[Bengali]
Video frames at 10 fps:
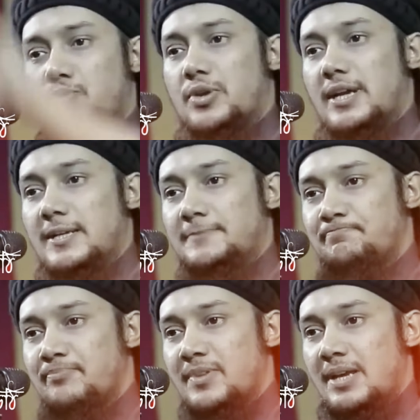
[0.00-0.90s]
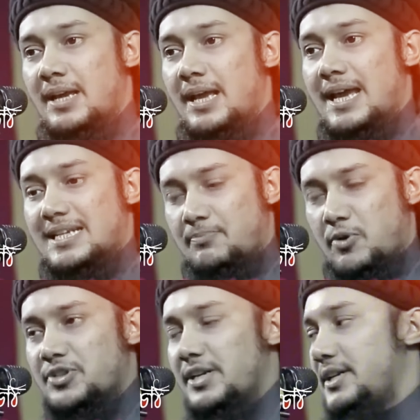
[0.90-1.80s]
হলো দূরে একটা
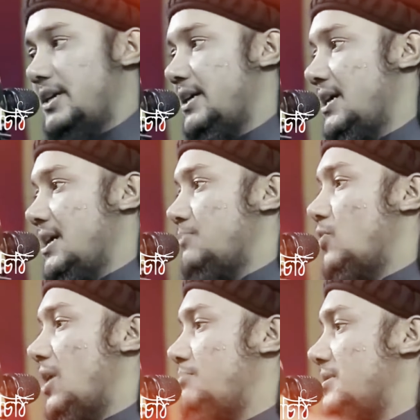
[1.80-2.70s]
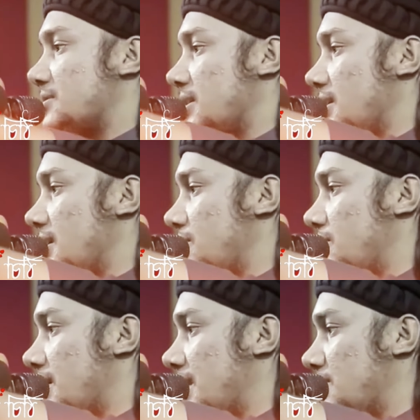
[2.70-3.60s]
পর্যায়ে গিয়ে মুহাম্মদ সাল
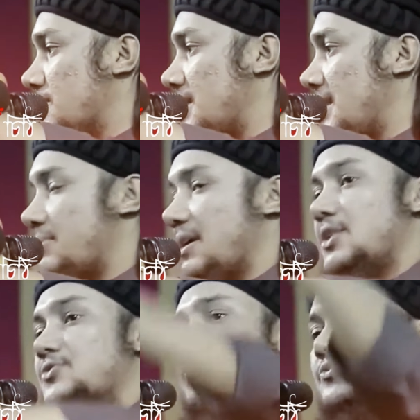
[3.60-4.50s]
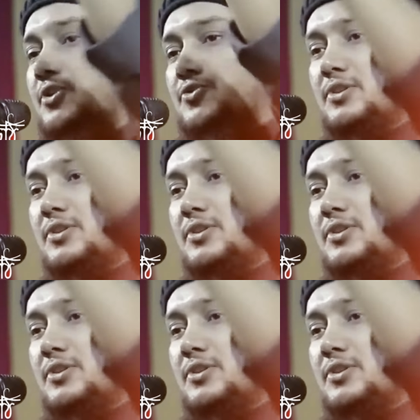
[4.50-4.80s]
আলী আসাল্লামকে হিজরত করে